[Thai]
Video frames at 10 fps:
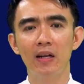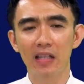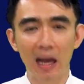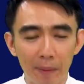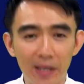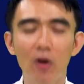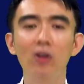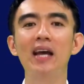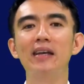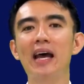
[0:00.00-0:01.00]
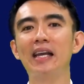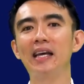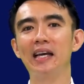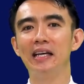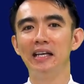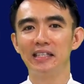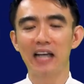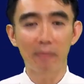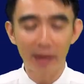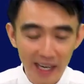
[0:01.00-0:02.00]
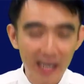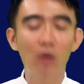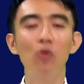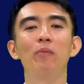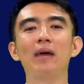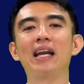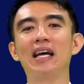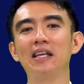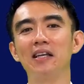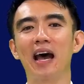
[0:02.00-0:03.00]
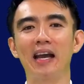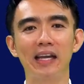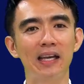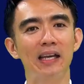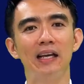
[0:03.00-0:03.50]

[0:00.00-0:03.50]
ถ้าพี่น้องท่านใดเนี่ยยังไม่ได้เข้าร่วมการอธิษฐานนี้